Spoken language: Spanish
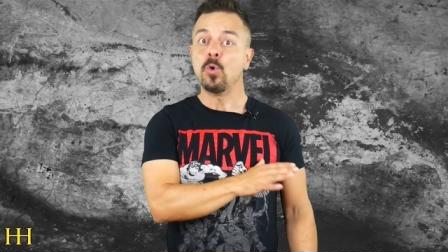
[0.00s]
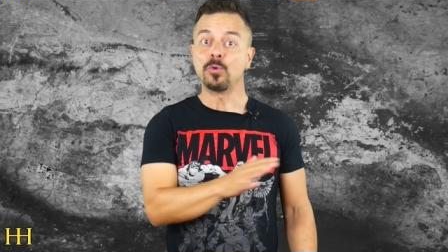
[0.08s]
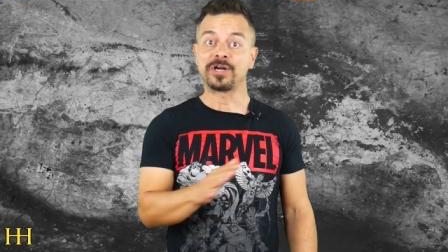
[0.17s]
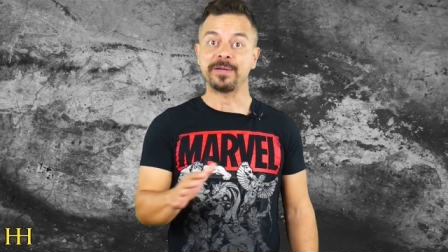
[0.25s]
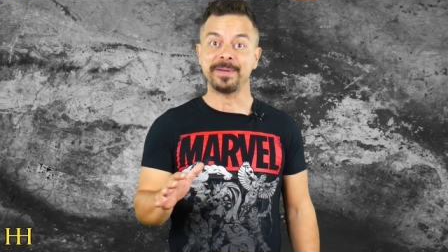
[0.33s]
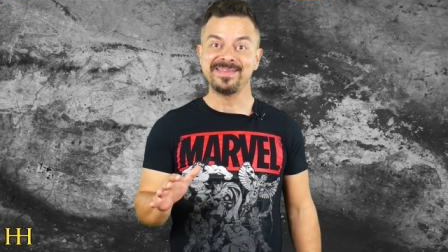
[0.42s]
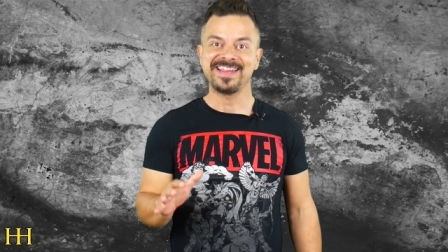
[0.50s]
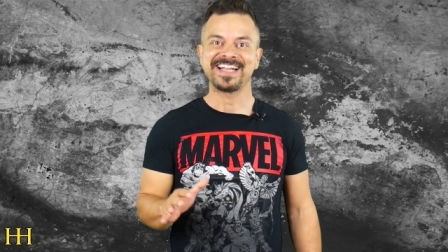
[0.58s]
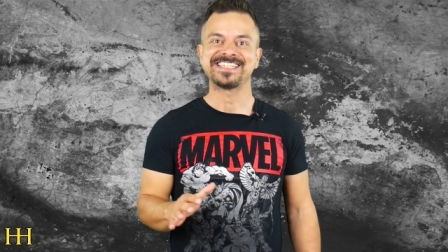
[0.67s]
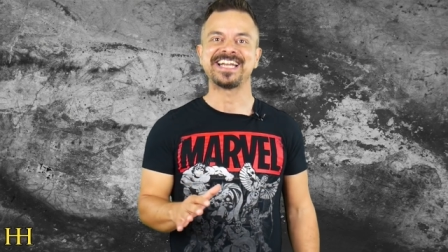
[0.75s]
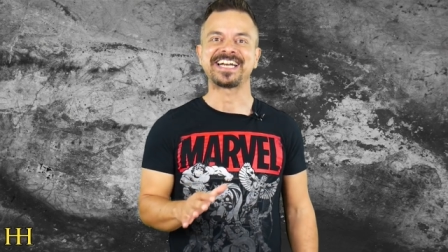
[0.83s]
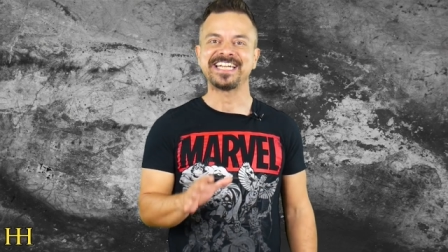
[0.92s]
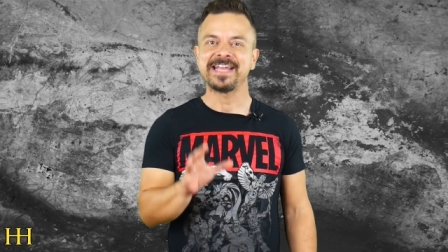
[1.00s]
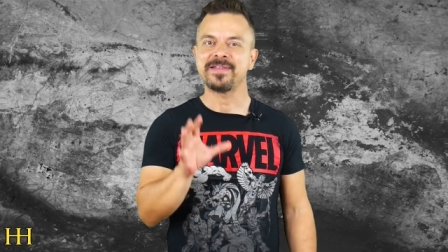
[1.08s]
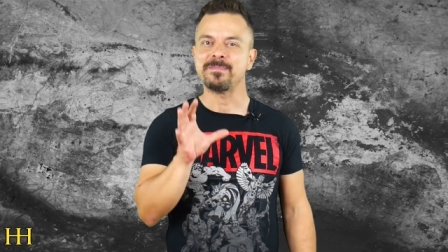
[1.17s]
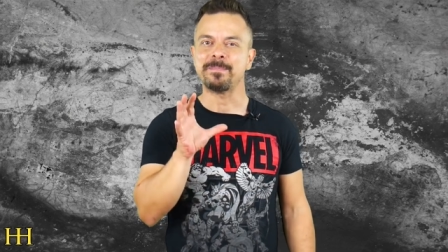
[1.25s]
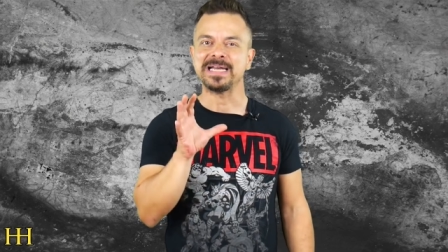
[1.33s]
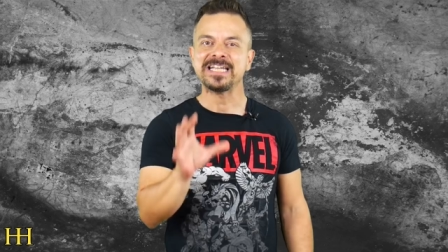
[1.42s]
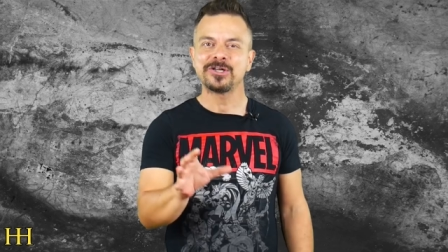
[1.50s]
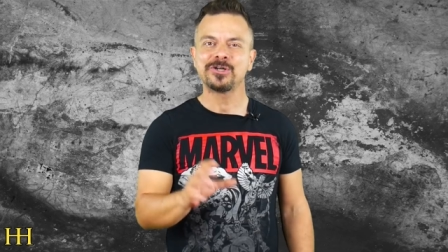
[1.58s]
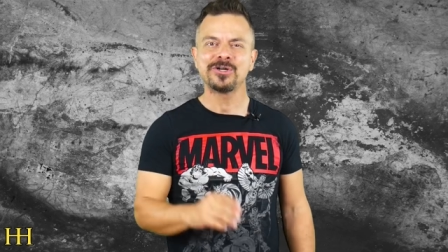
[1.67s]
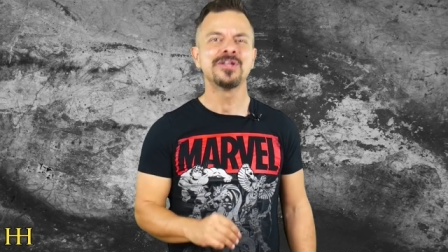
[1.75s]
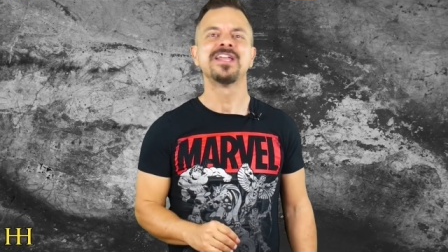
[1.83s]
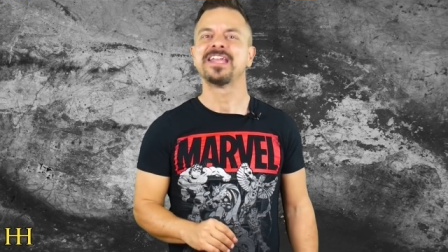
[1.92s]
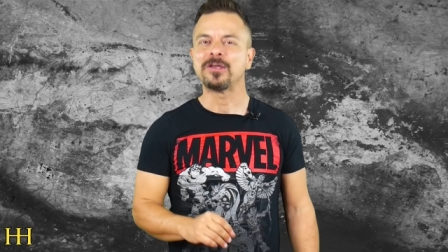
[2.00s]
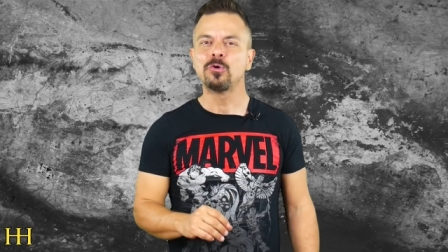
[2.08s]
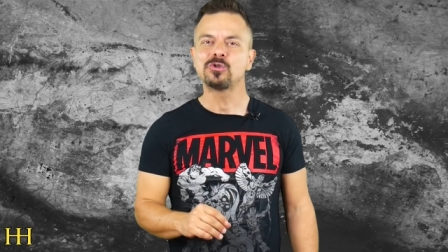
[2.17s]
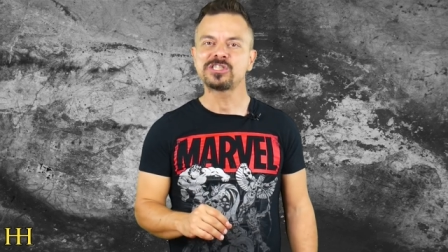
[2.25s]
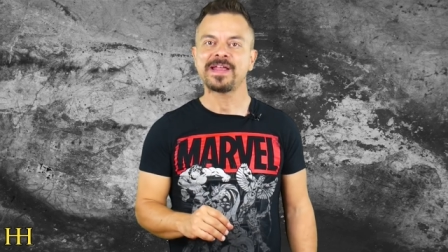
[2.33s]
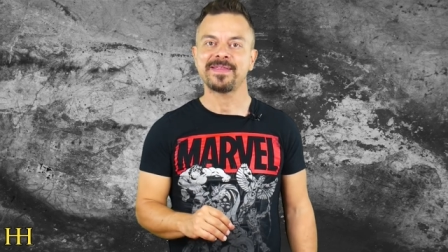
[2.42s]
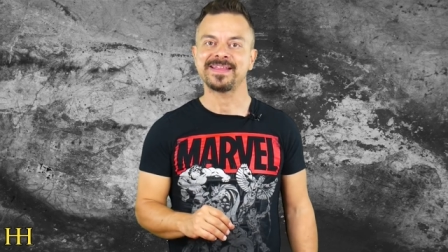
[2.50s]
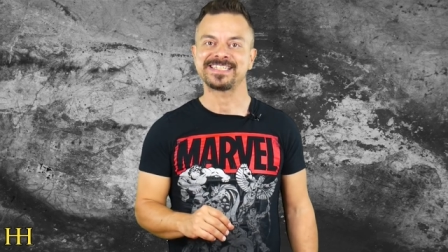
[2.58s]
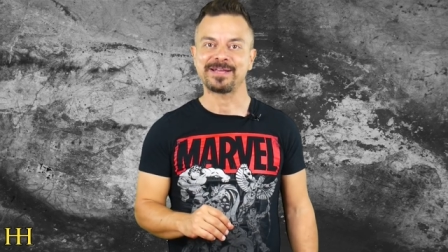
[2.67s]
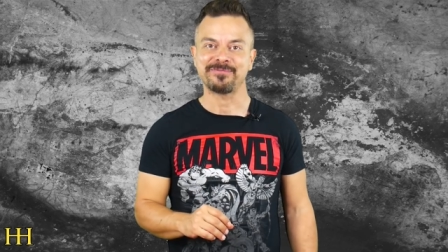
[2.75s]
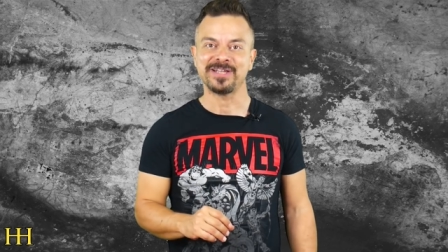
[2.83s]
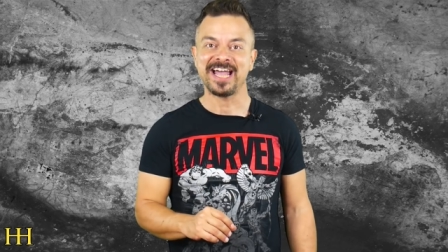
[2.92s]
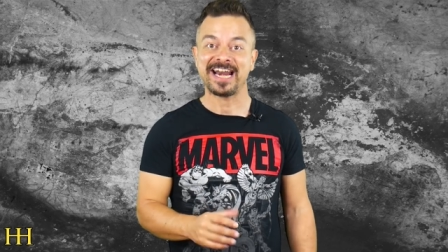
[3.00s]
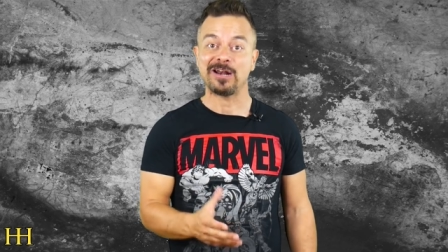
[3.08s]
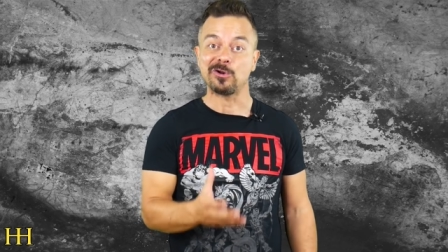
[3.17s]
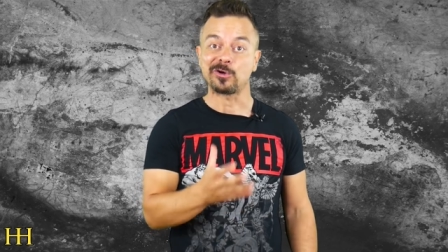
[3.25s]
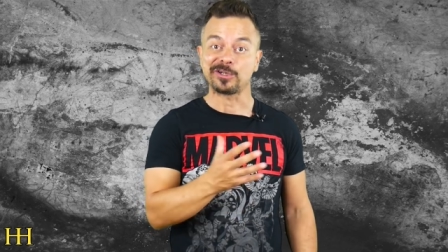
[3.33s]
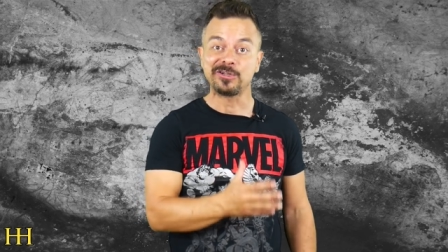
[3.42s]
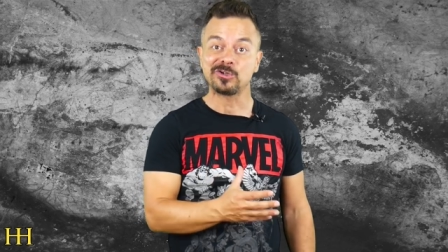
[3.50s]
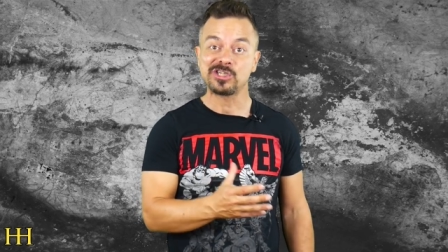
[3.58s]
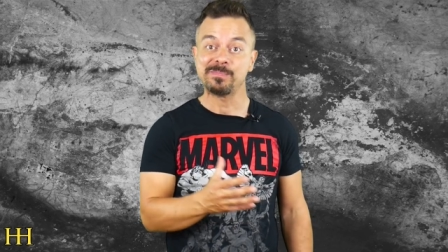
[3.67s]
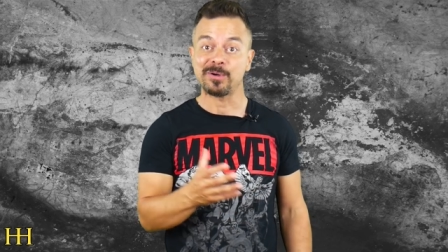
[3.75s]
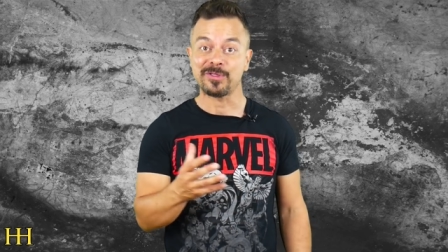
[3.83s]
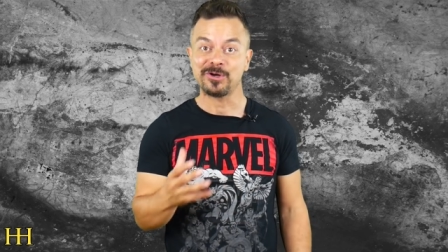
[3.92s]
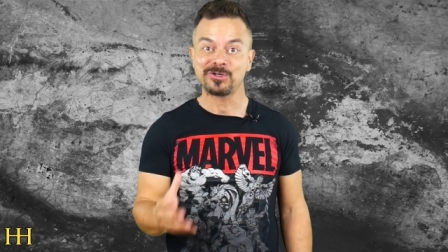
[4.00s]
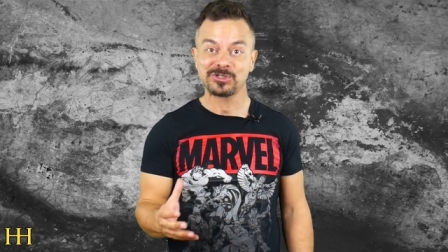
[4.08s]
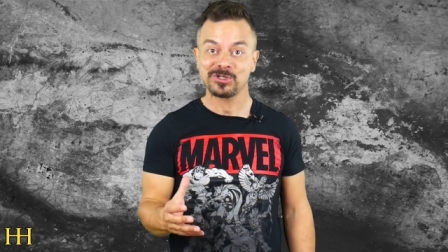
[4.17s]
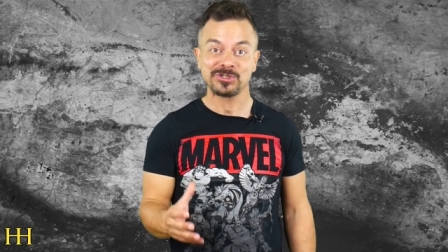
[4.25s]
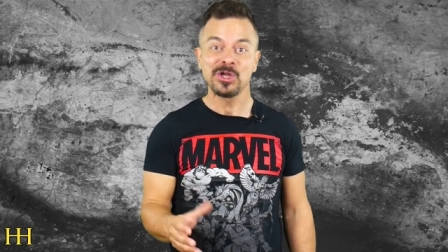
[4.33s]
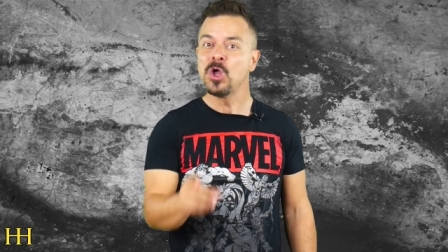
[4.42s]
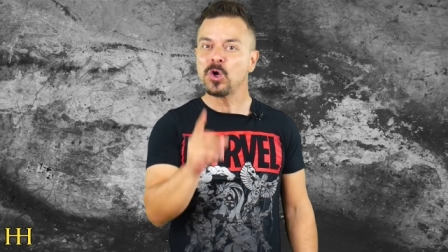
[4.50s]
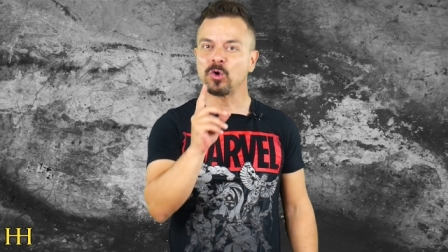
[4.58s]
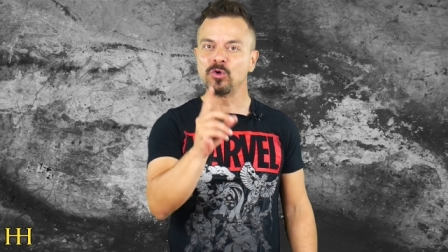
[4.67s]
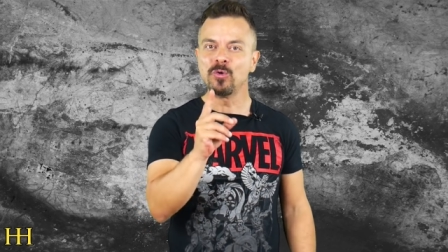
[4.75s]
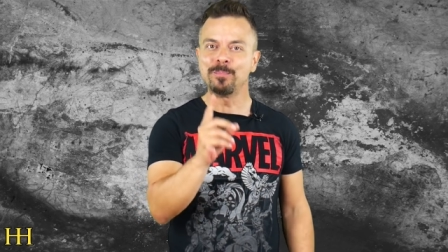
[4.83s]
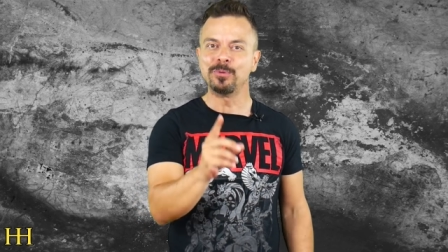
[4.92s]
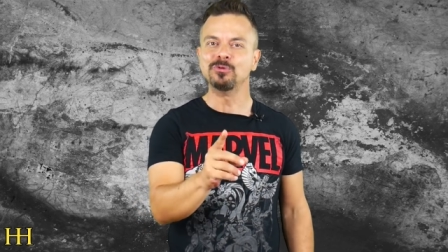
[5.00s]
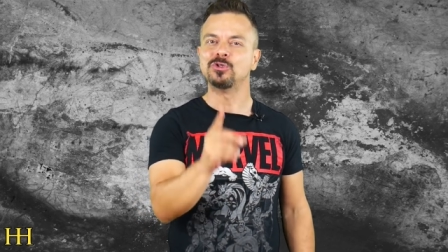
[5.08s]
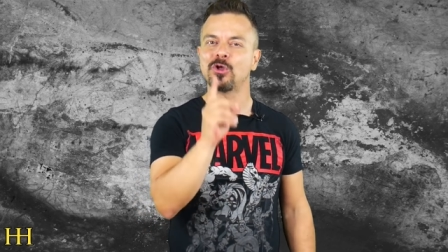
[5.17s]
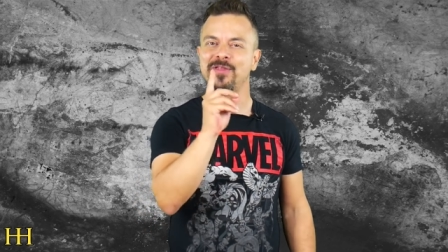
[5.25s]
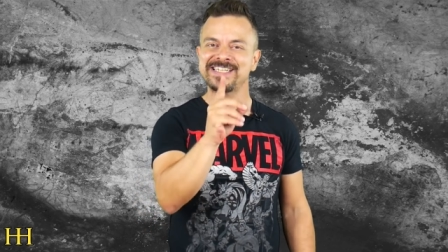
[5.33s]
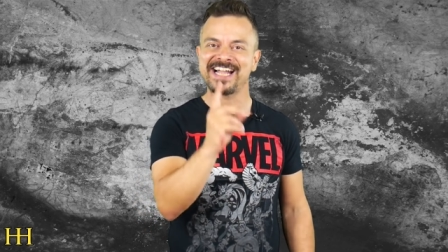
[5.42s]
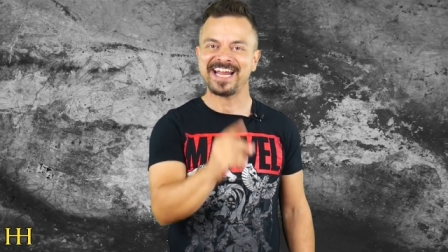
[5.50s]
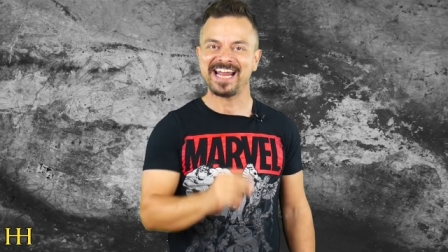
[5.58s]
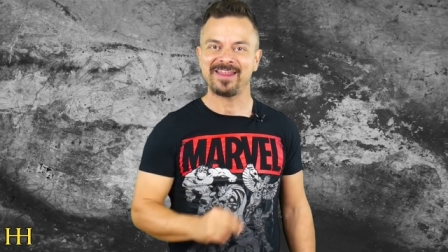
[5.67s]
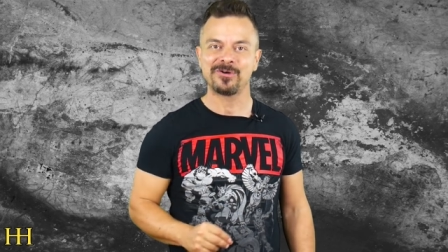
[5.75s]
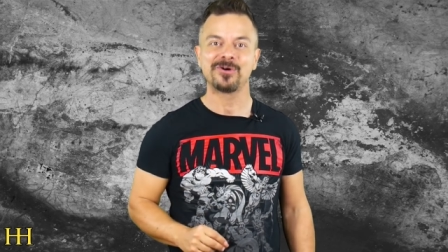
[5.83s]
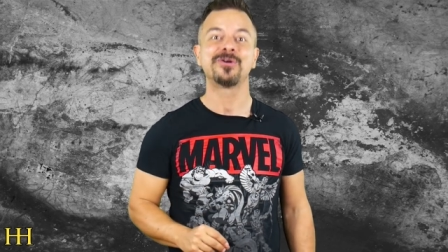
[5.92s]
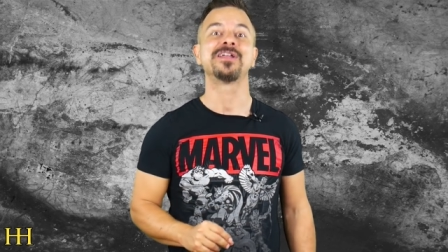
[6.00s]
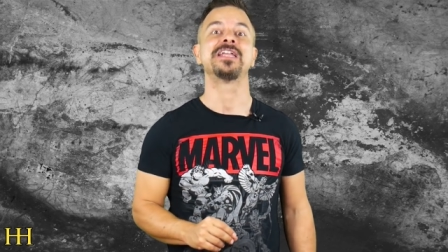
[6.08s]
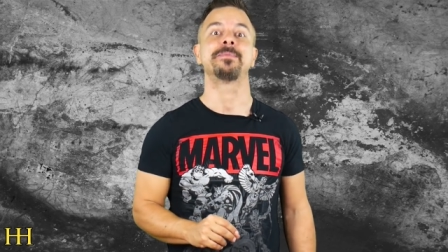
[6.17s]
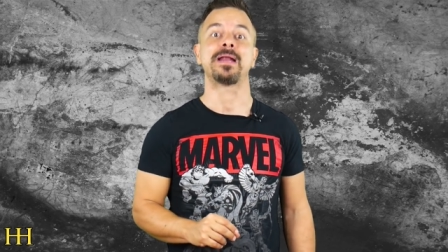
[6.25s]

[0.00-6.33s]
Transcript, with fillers: un rebelde que se ríe del peligro y gusta de desafiar a los ricos y poderosos con un punto descarado y